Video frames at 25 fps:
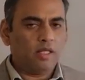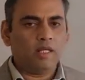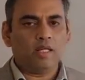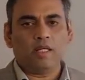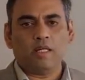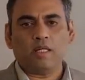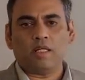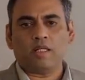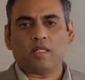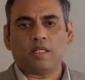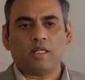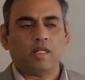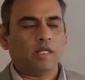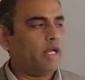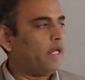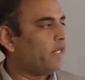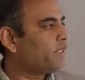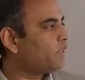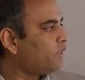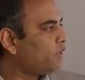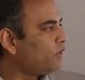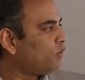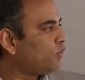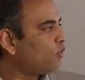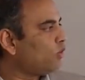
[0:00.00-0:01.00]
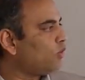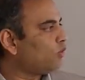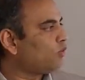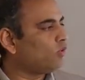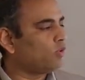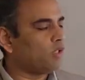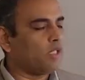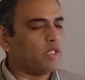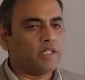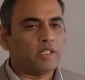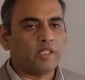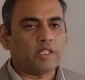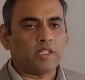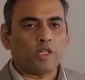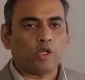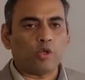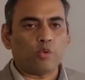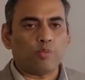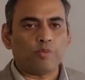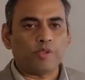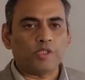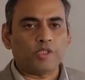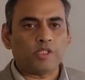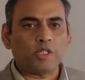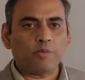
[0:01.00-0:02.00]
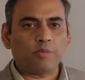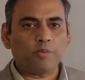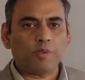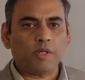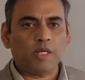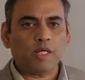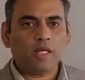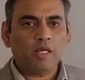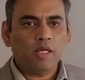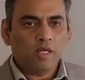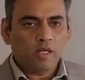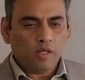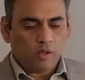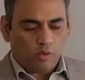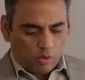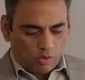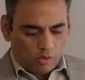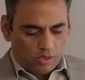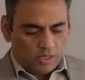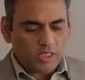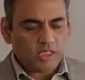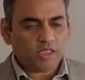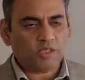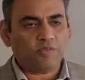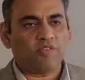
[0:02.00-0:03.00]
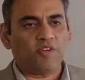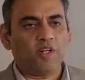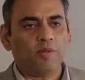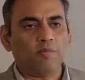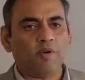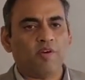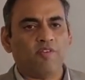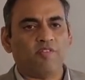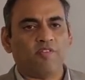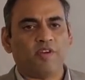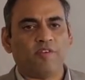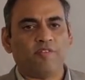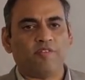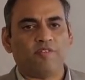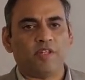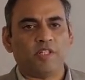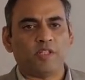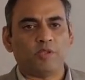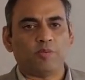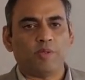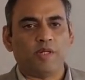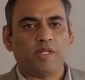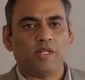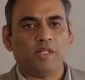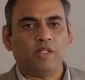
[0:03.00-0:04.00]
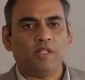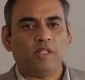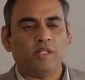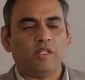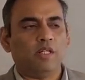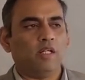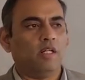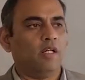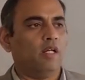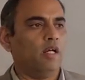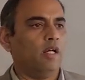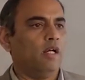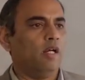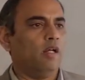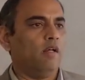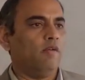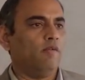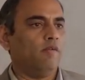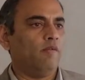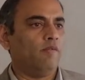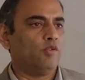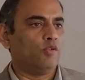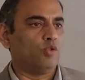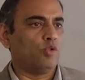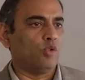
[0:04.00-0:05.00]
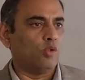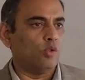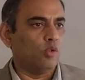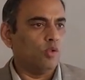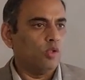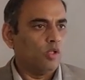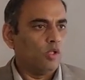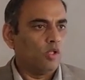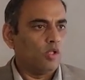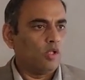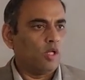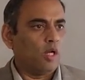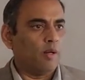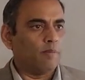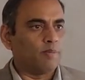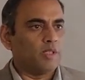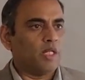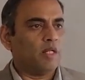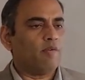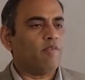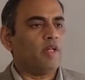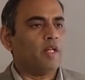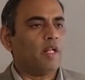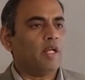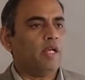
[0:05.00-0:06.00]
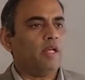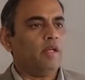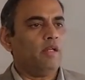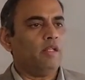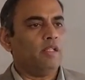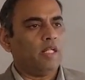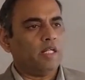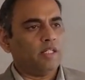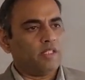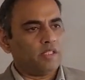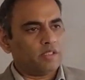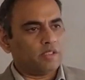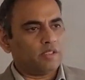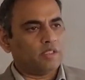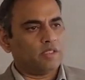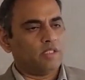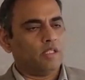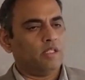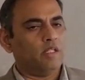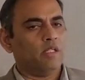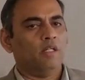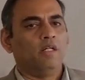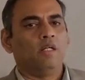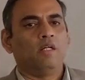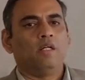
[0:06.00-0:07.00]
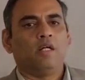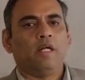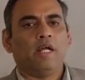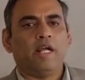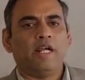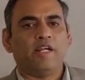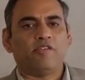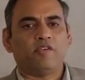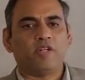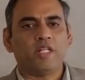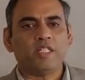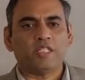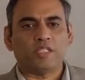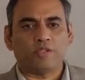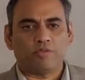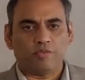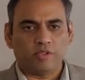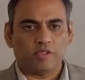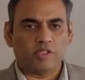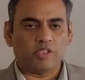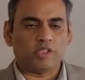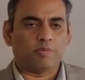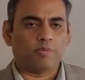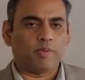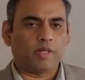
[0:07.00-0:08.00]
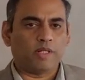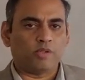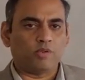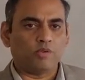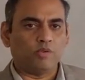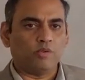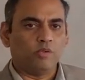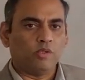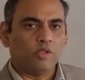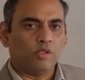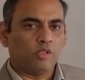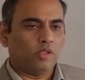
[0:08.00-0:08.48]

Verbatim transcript: एक एक्स इज इक्वल टू थर्टी किलोमीटर पे है और इस फ्रेम ऑफ रेफरेंस पे यानी जो ऑब्जर्वर है दैट इज़ एट रेस्ट विद रिस्पेक्ट टू